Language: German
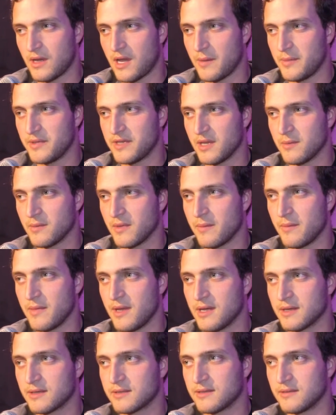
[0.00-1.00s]
habe ich eben
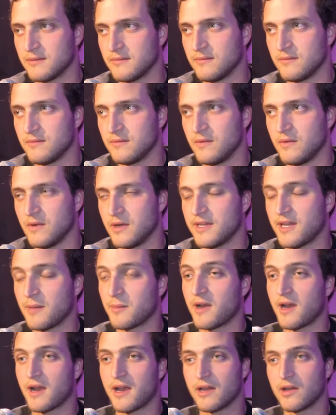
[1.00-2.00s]
gemerkt, boah, ich
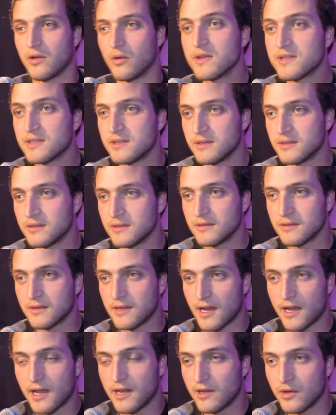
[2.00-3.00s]
habe gar,
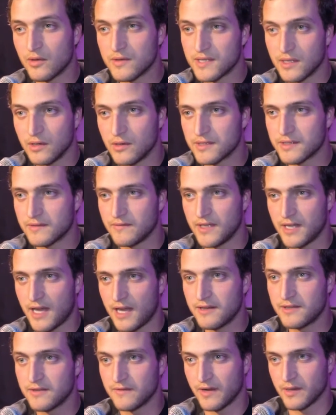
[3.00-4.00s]
gar keine große Lust, wieder
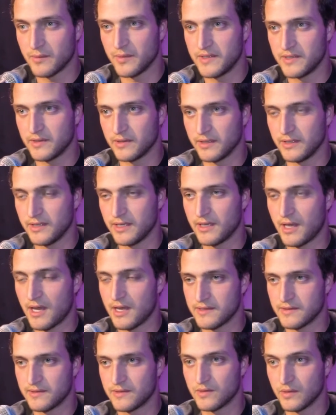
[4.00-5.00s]
anzufangen mit zu trainieren,
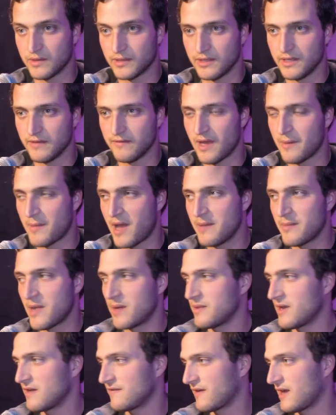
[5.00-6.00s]
also zu trainieren. Wir haben
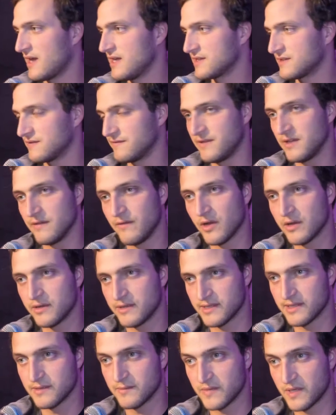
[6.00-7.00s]
einmal im Jahr frei, das sind vier Wochen,
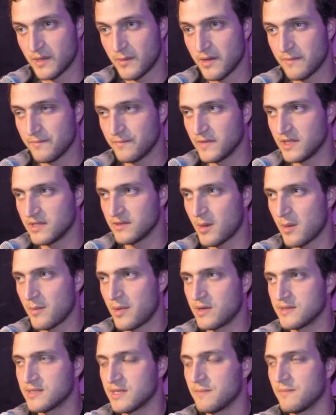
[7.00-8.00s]
das ist im Sommer, die
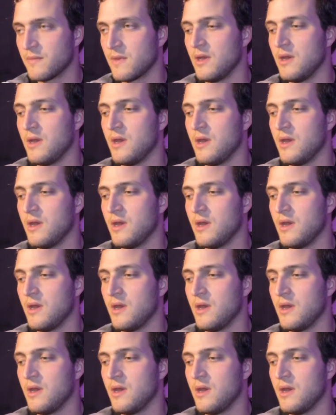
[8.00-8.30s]
Sommerpause.